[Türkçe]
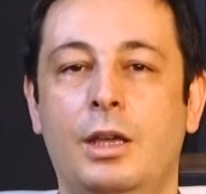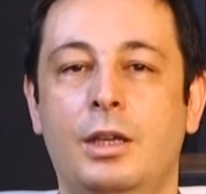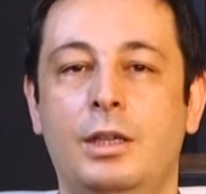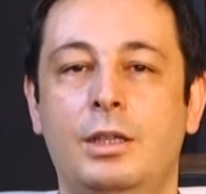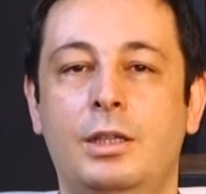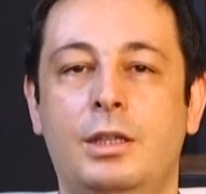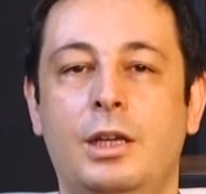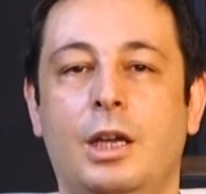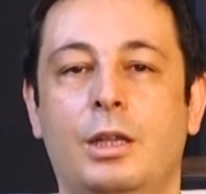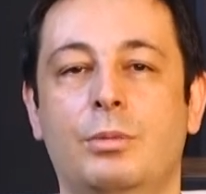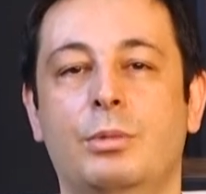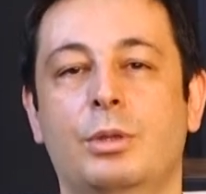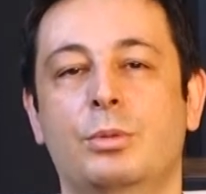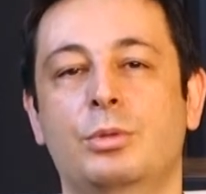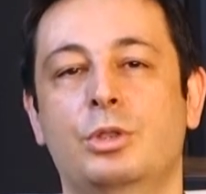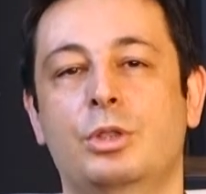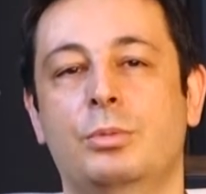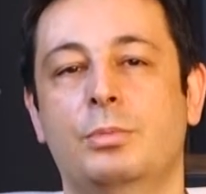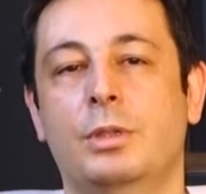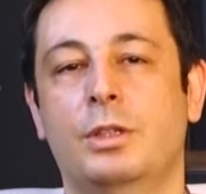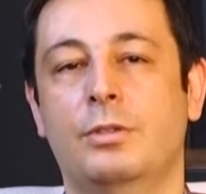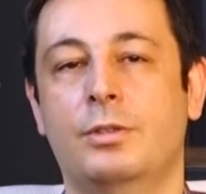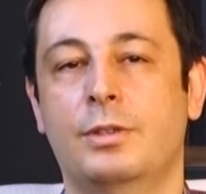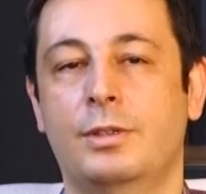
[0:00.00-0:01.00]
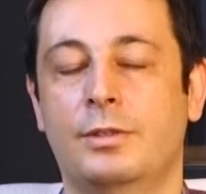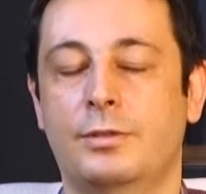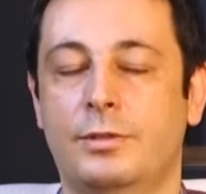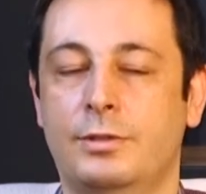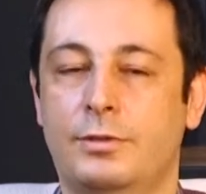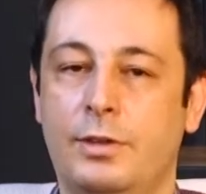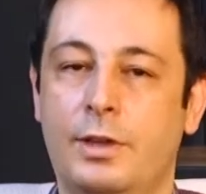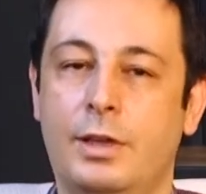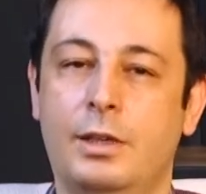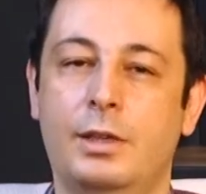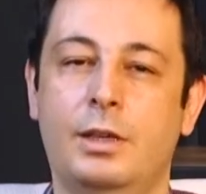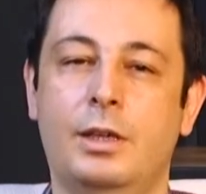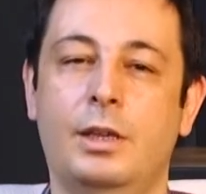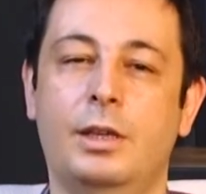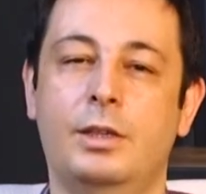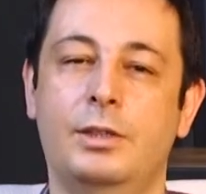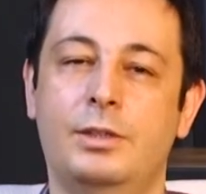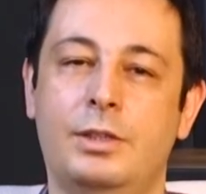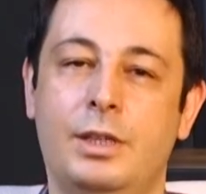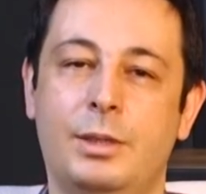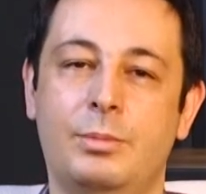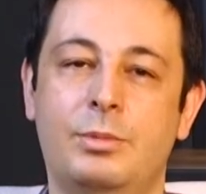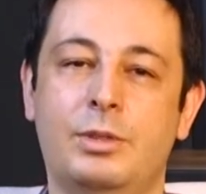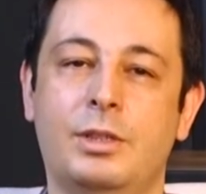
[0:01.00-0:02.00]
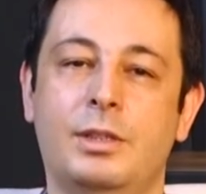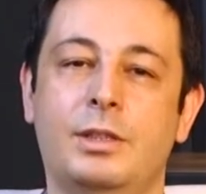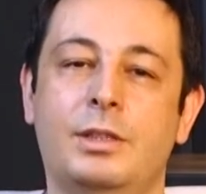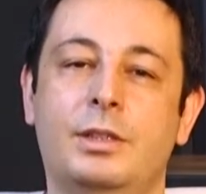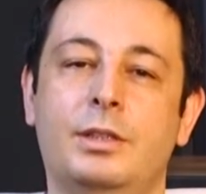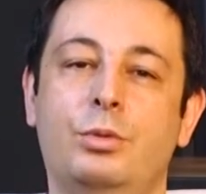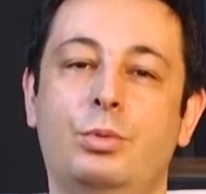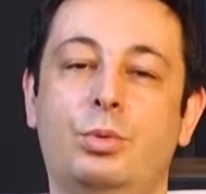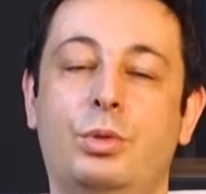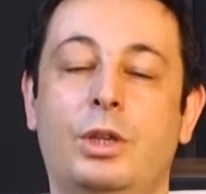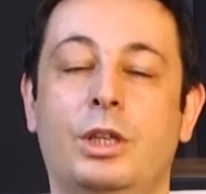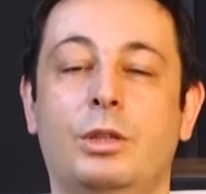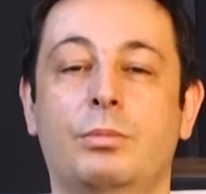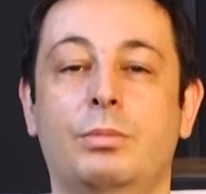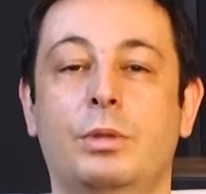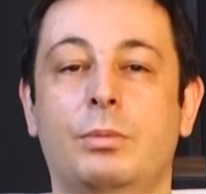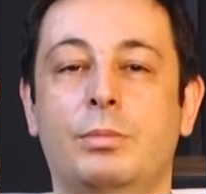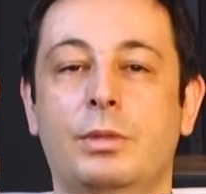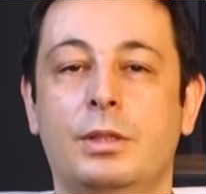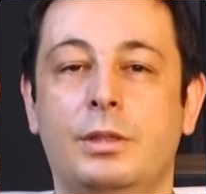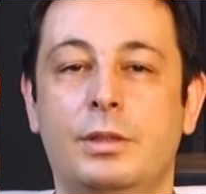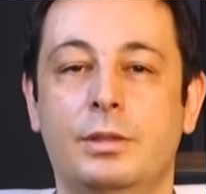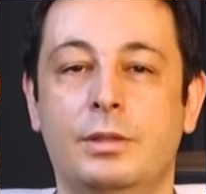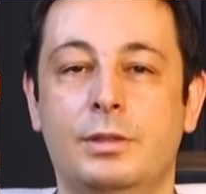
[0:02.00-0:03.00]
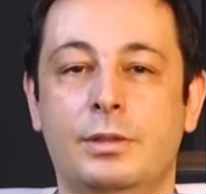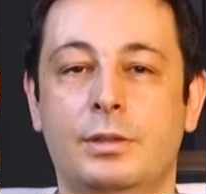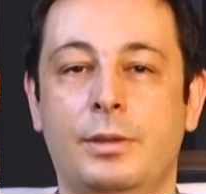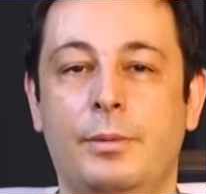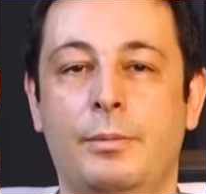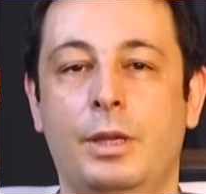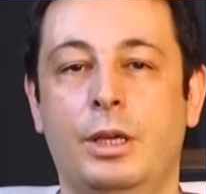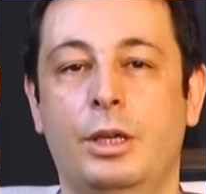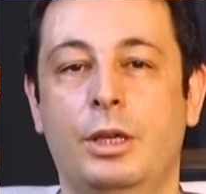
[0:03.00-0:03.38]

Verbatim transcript: Yıkanmamış meyve ve sebzeleri tüketmemeliyiz.